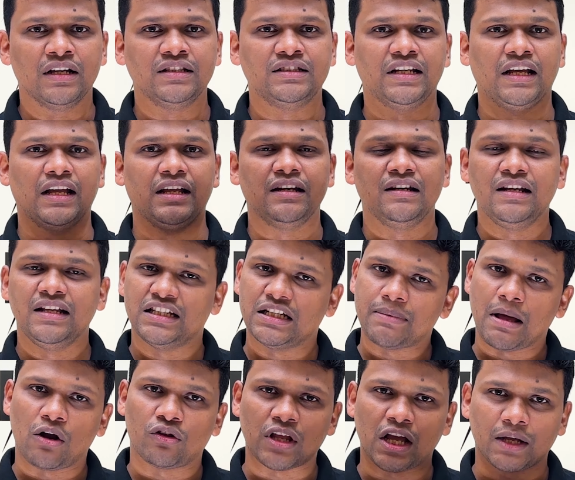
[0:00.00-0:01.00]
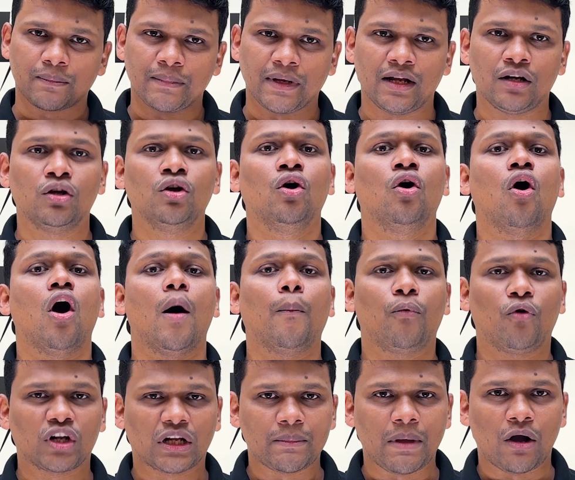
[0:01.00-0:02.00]
যে নিজে ভালো থাকবেন
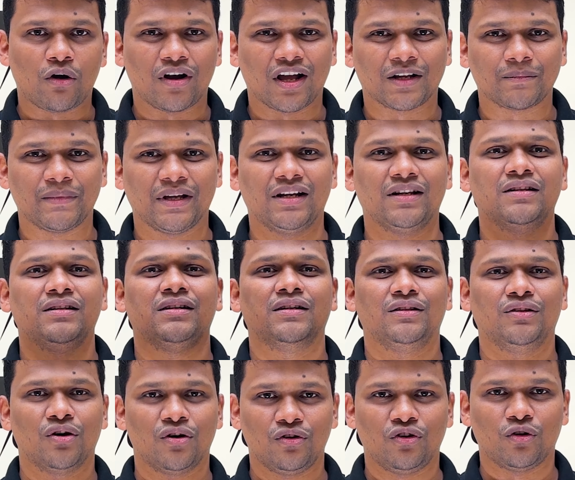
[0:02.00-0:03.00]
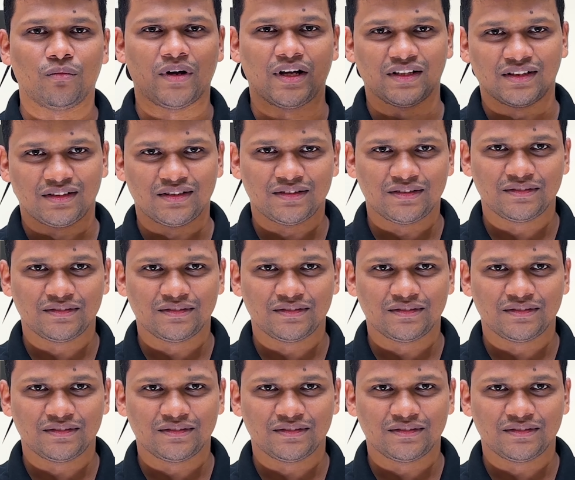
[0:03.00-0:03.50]
অপরকে ভালো রাখবেন ধন্যবাদ